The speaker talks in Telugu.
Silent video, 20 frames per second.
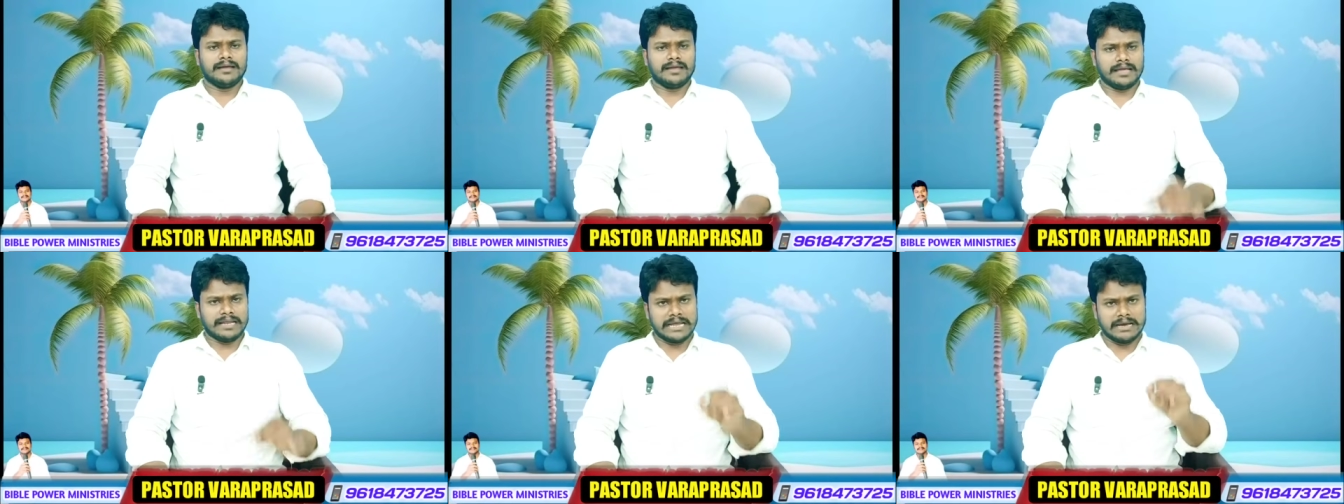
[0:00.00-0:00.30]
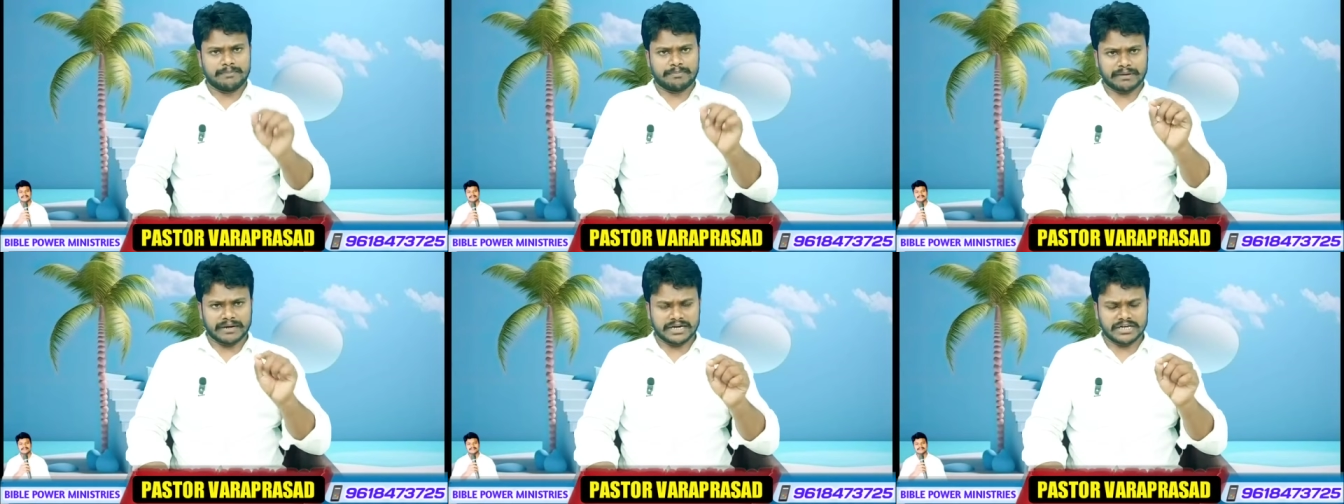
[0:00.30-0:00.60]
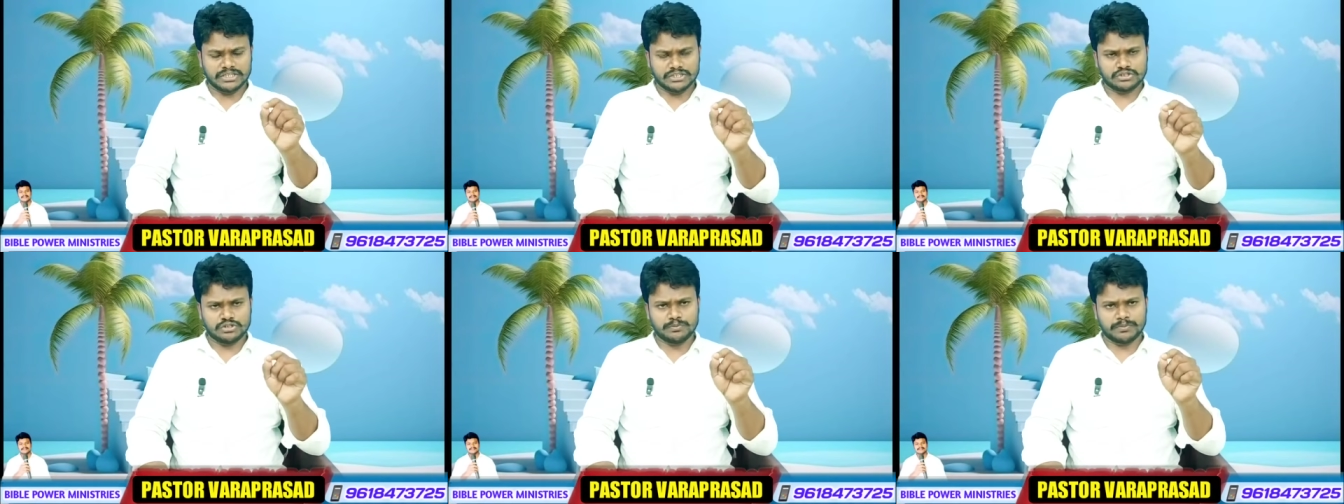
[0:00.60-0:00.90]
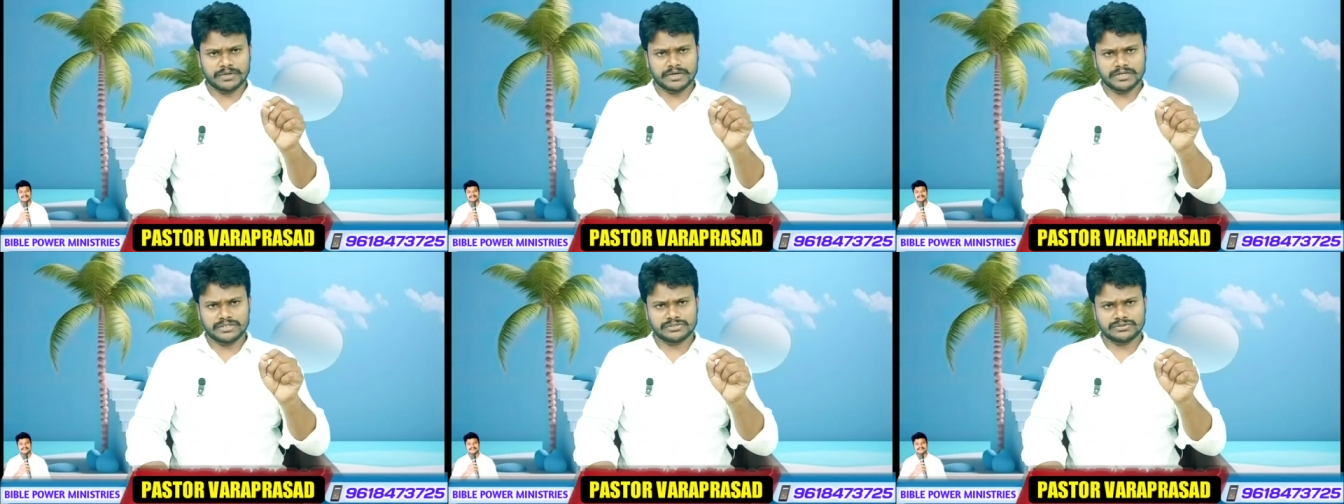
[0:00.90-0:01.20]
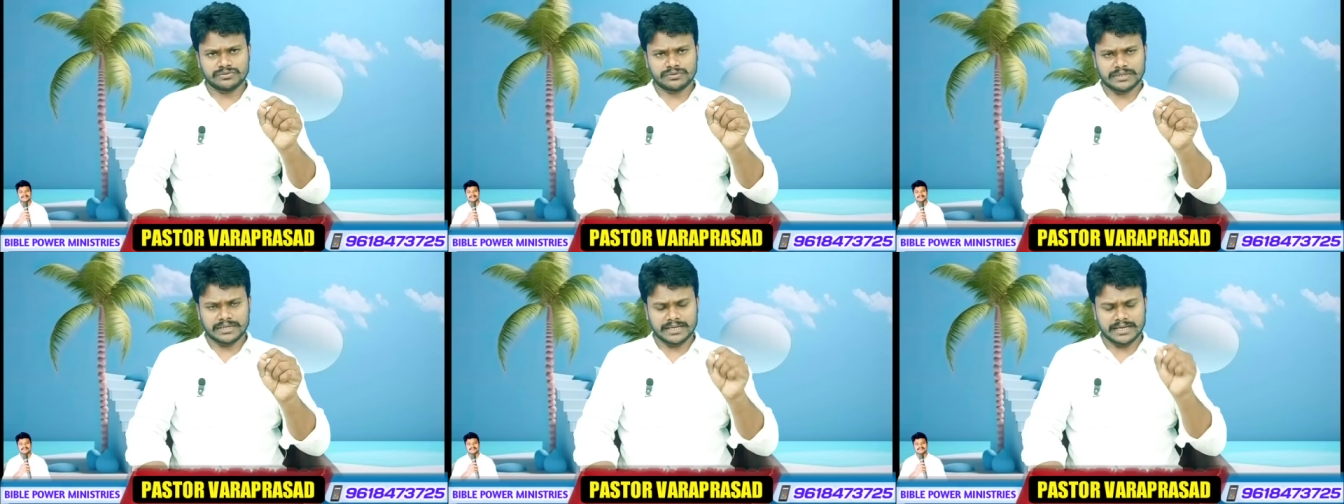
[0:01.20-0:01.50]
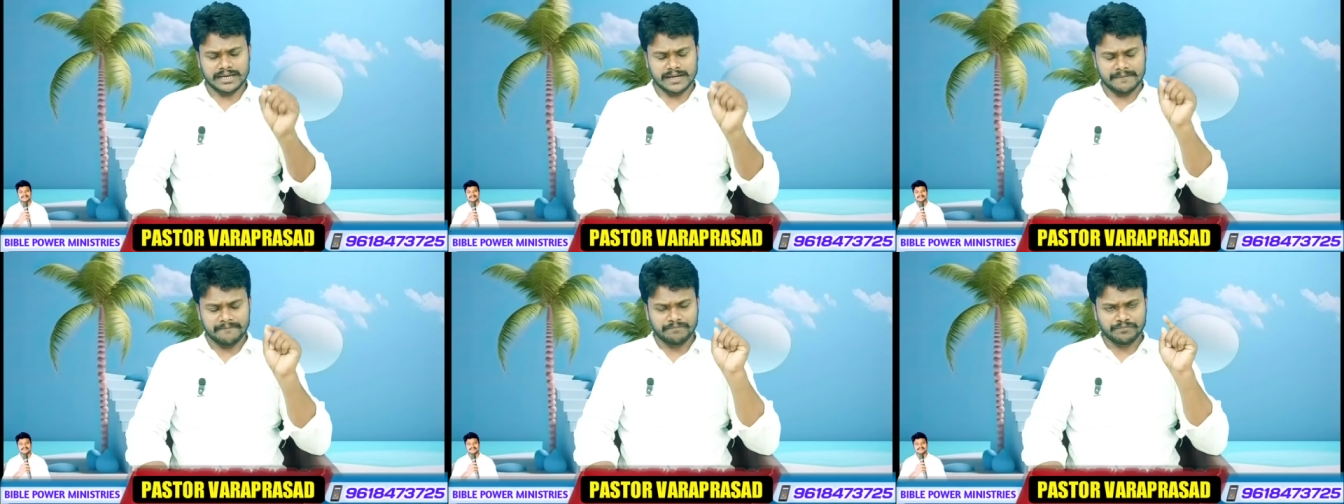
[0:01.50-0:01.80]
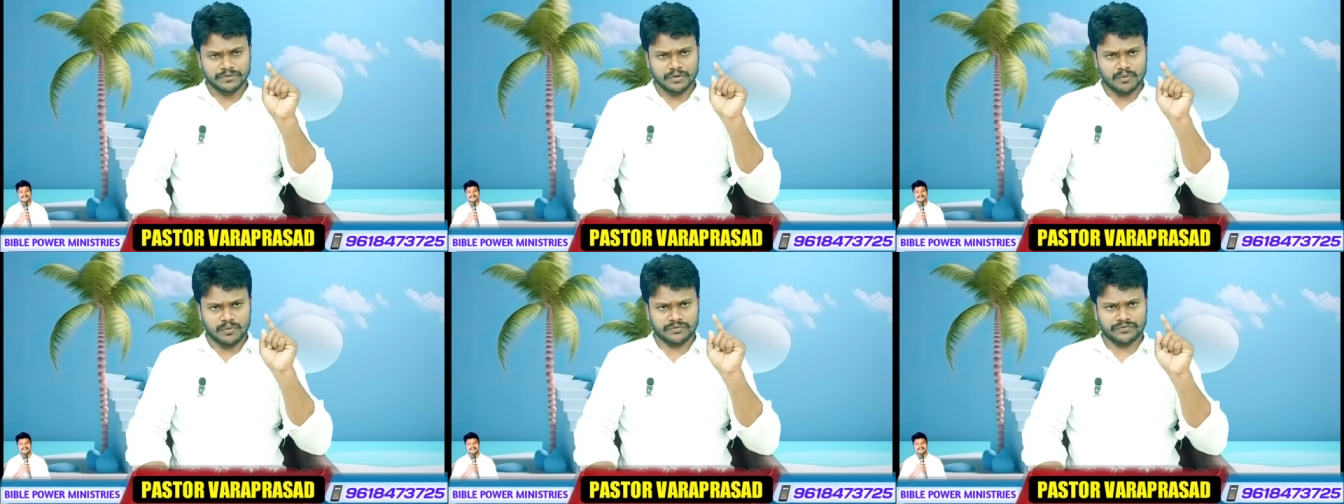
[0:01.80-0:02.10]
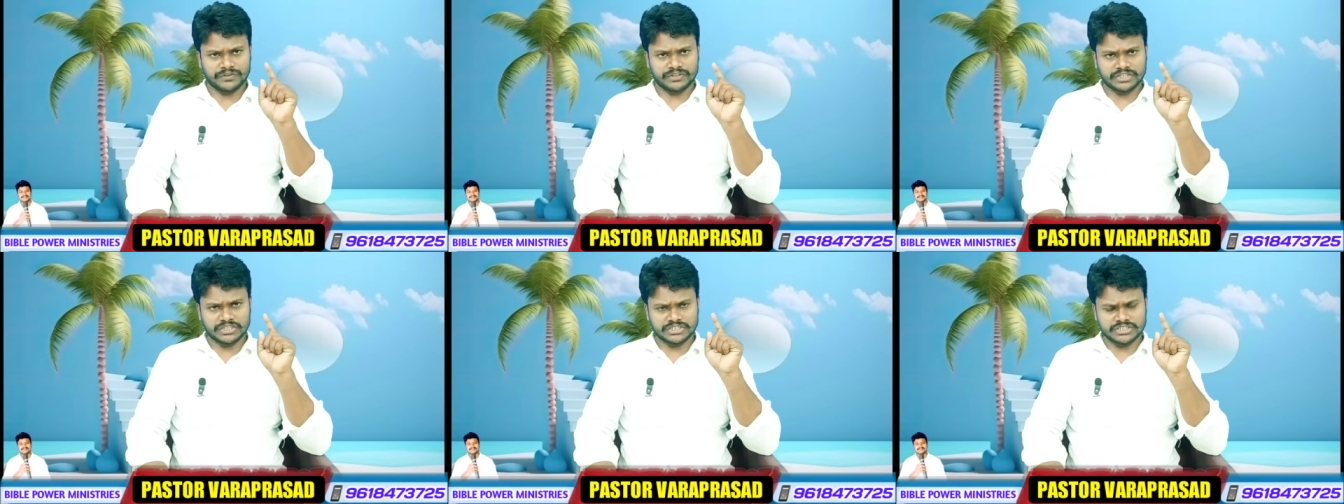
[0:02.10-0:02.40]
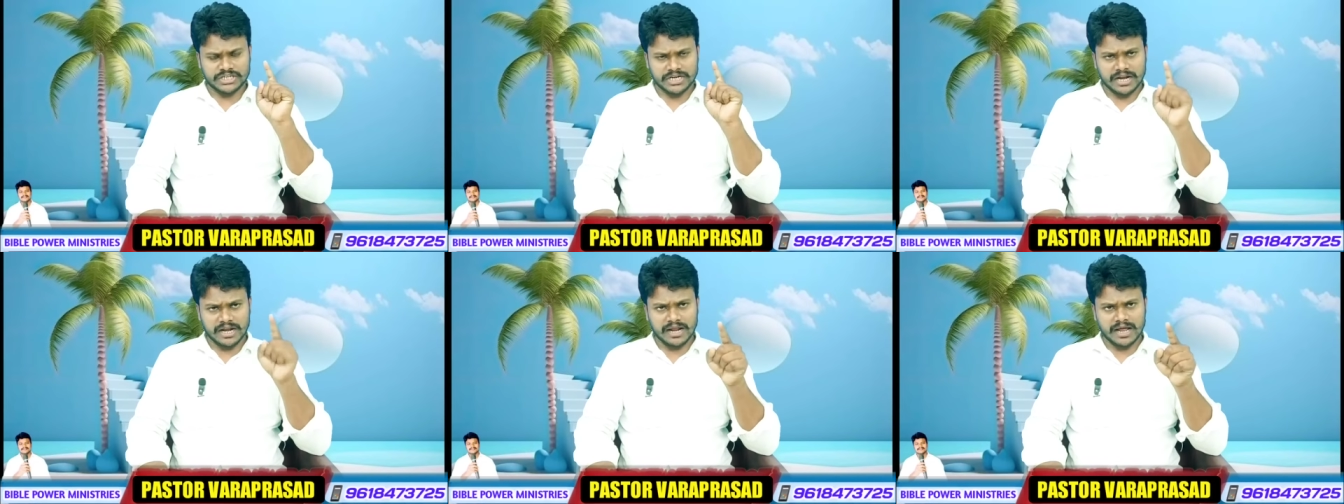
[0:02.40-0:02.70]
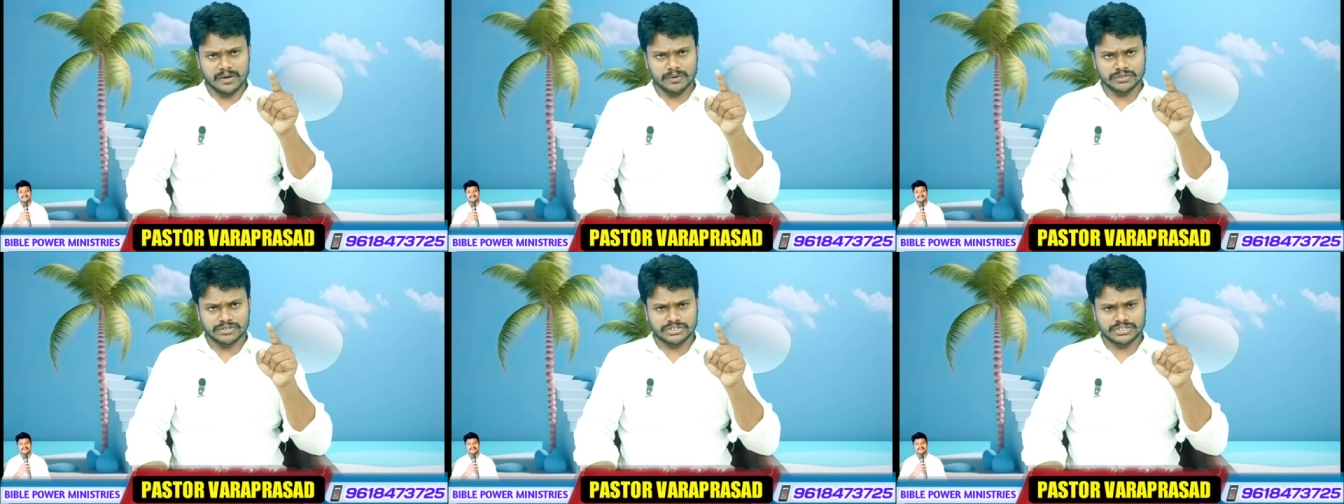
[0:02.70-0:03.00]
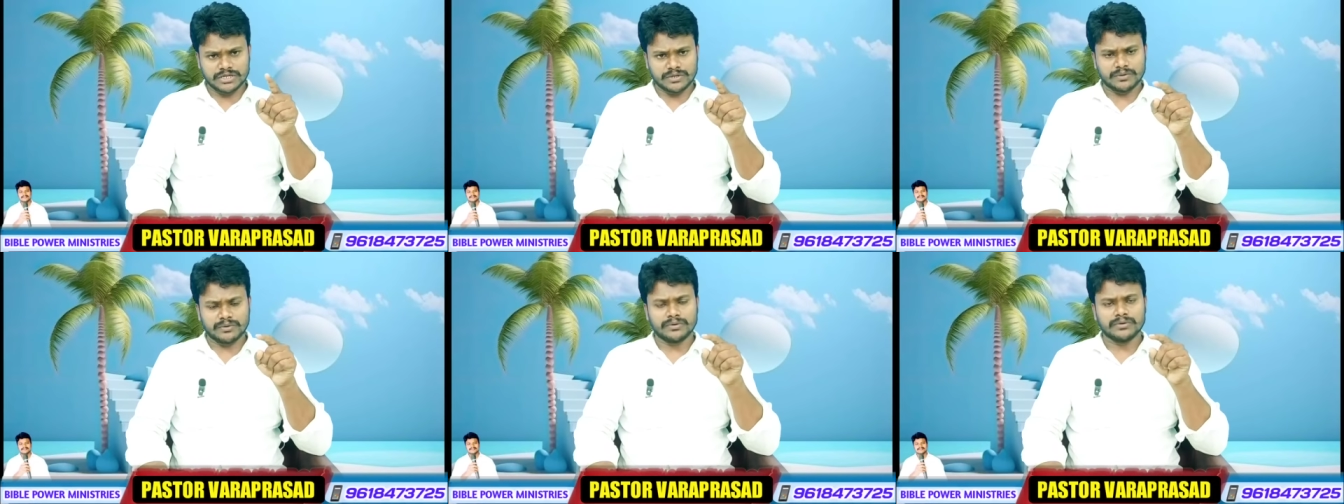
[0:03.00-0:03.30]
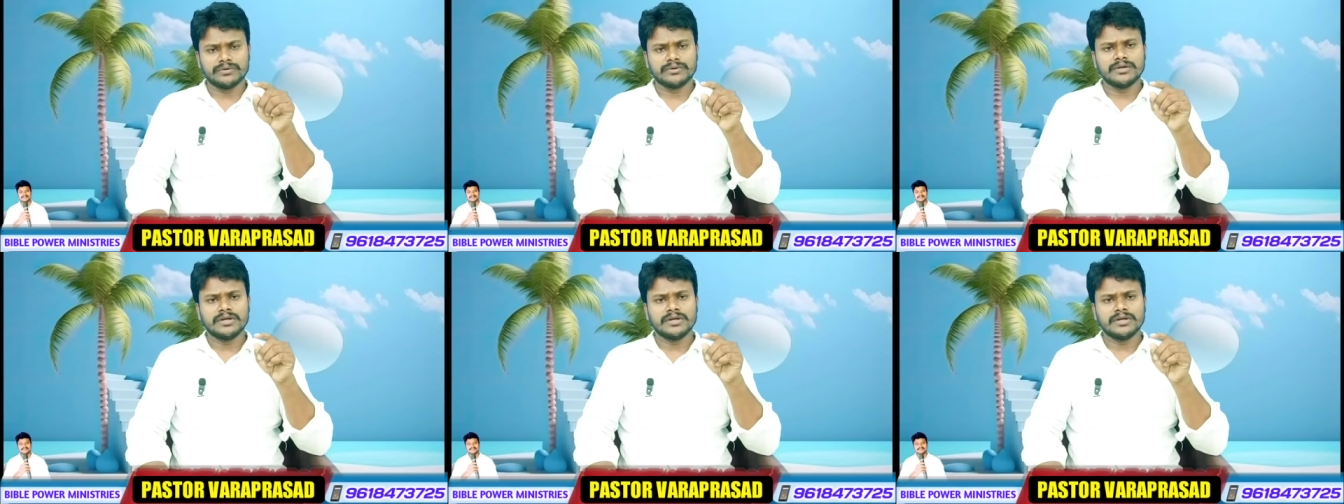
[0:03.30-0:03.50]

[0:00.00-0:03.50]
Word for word: ఇలా ప్రకటిస్తూ ప్రకటిస్తుండగా ఒక వ్యక్తి సడన్గా వచ్చాడు